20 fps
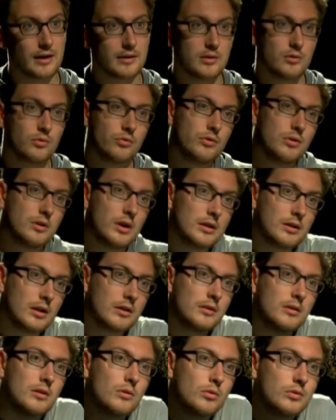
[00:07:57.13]
они нужны, когда
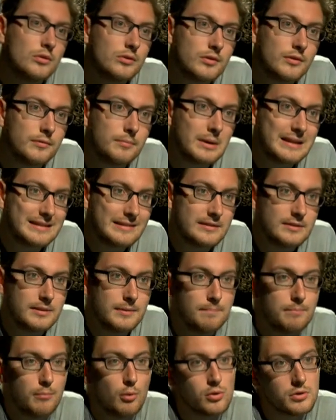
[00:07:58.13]
ты находишься в
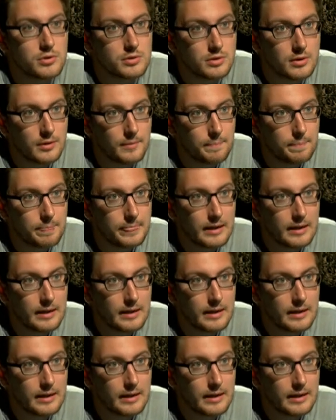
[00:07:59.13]
процессе поиска.